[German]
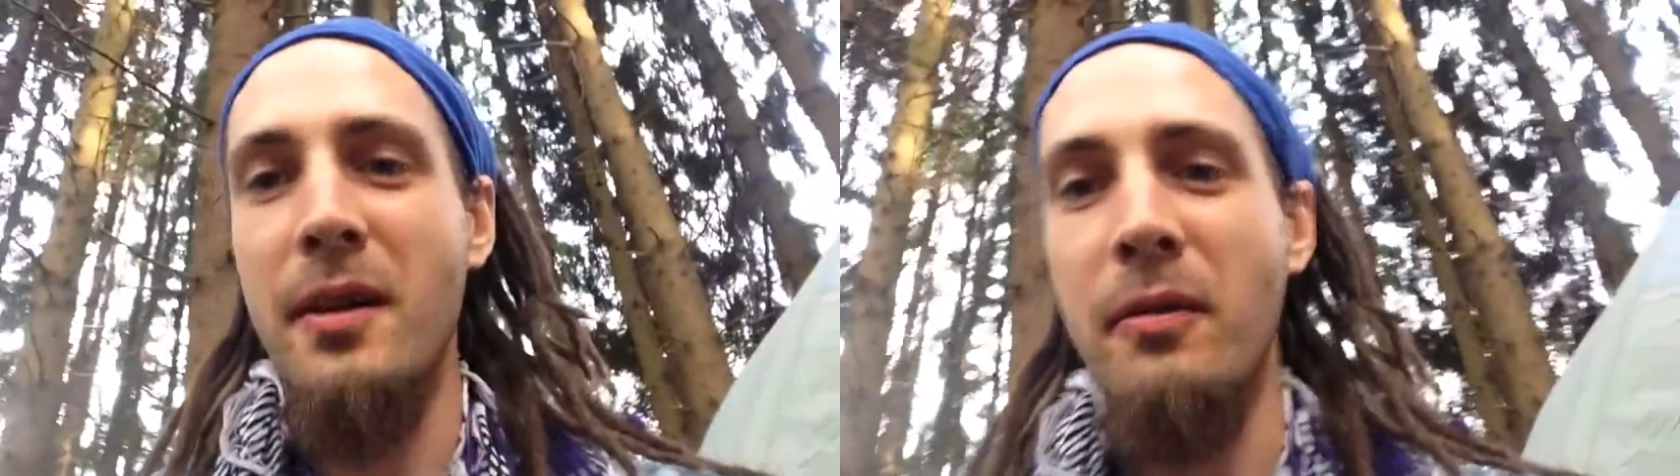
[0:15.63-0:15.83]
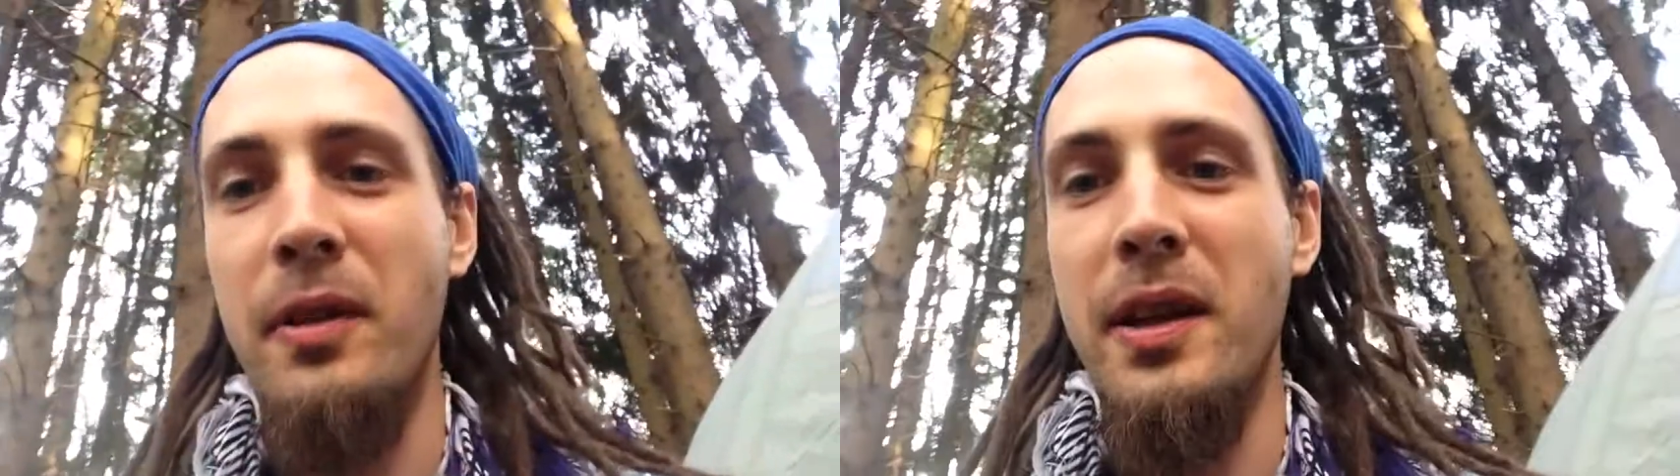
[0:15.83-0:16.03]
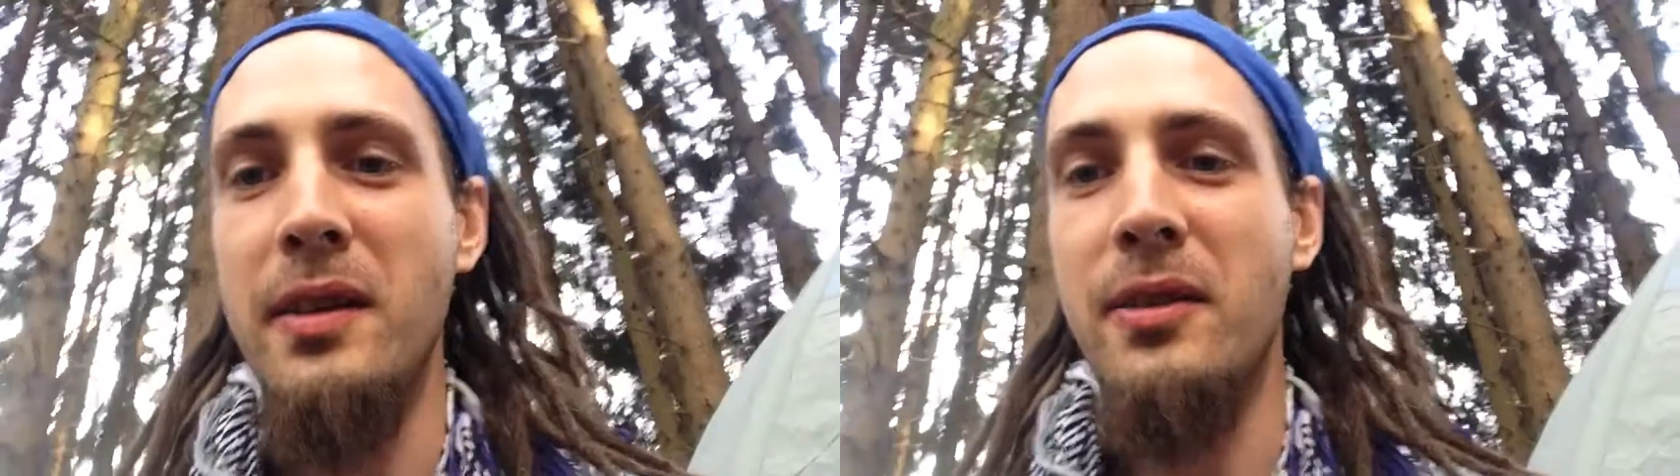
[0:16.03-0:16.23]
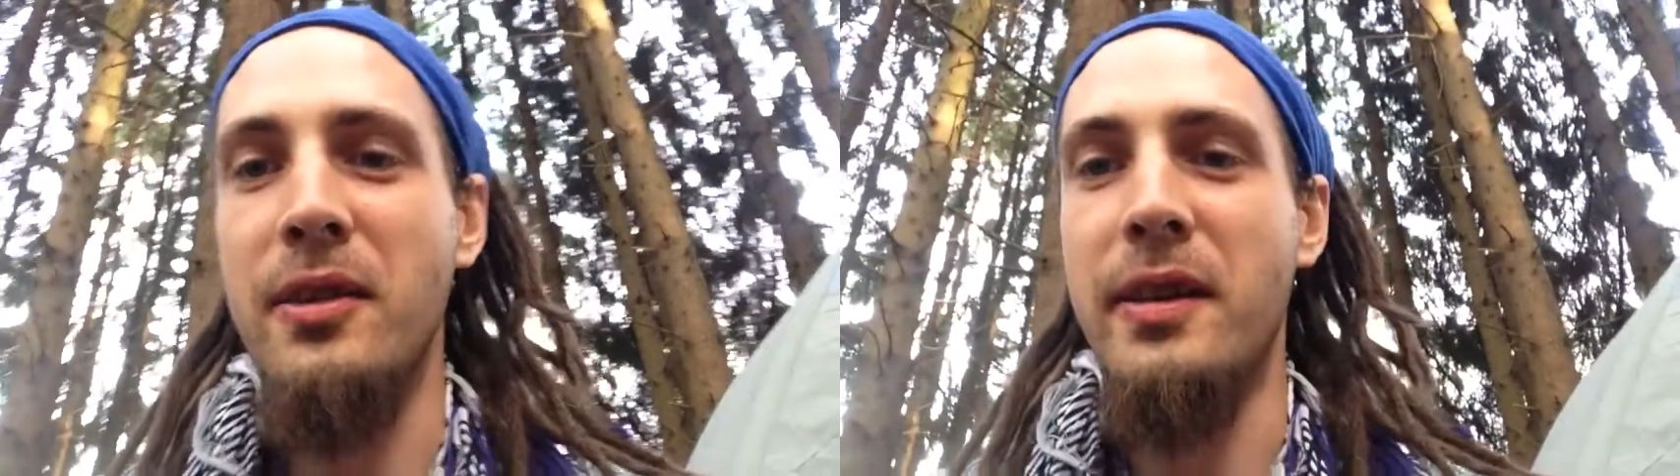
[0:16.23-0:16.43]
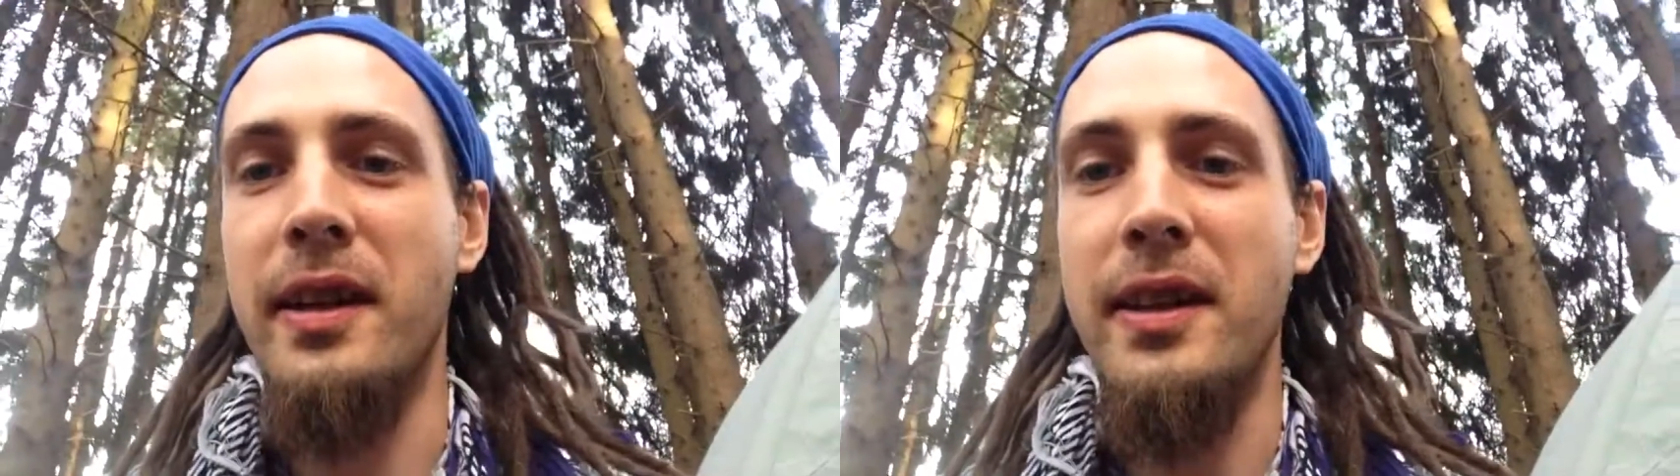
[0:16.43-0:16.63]
viel zu
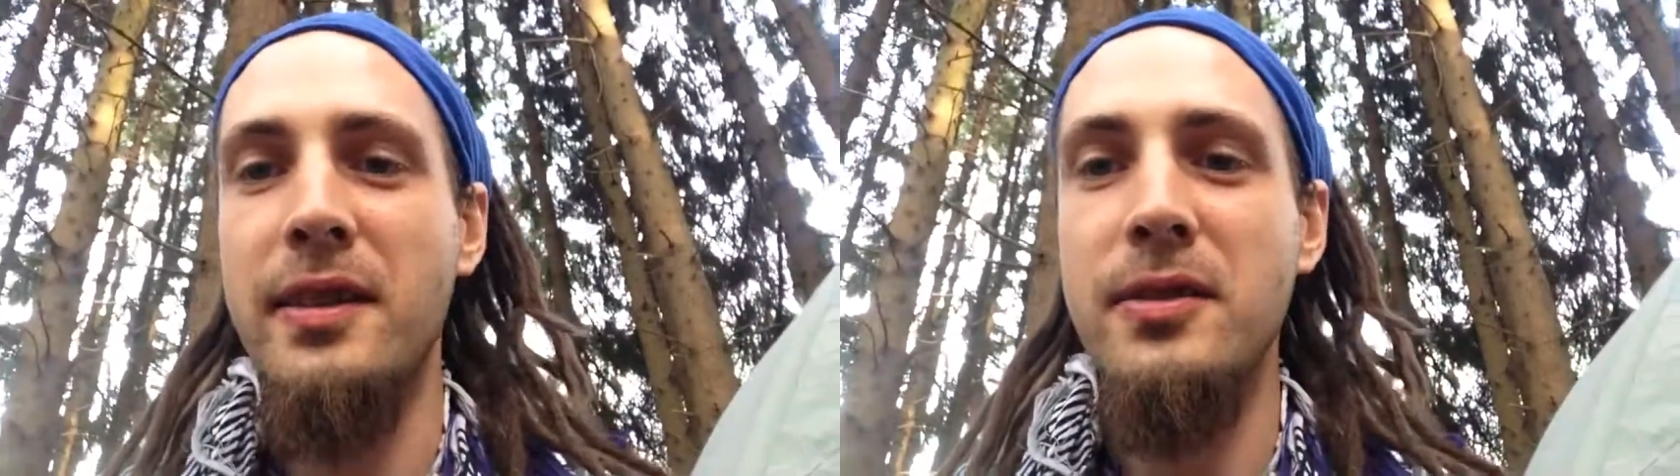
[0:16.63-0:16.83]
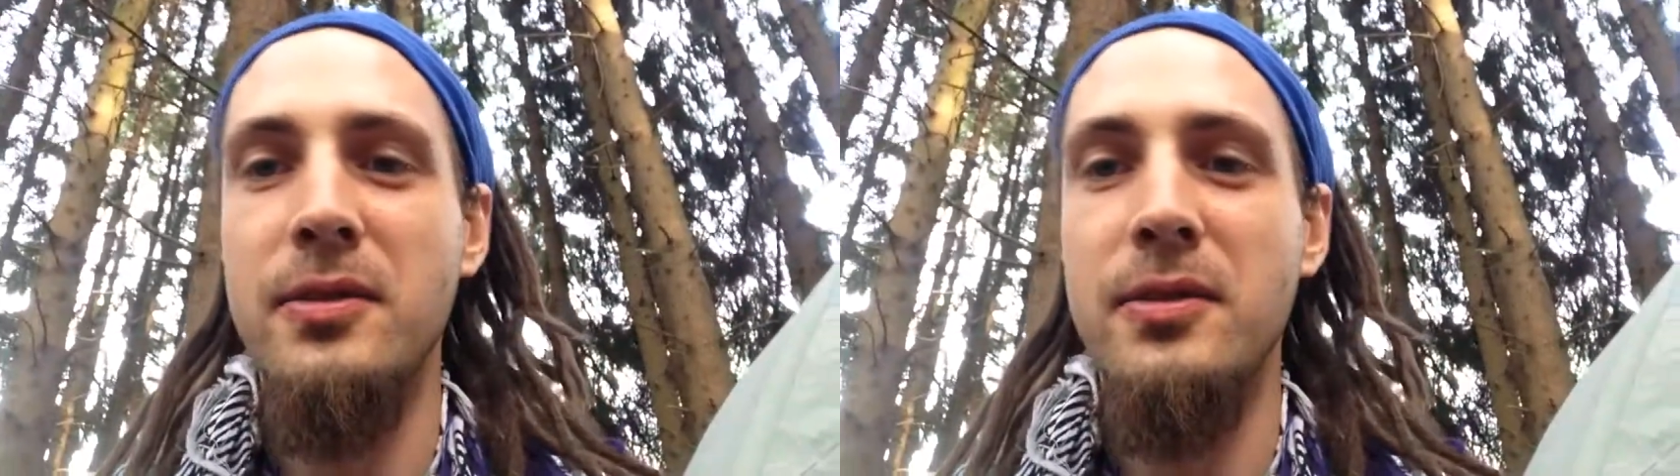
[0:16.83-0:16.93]
entdecken.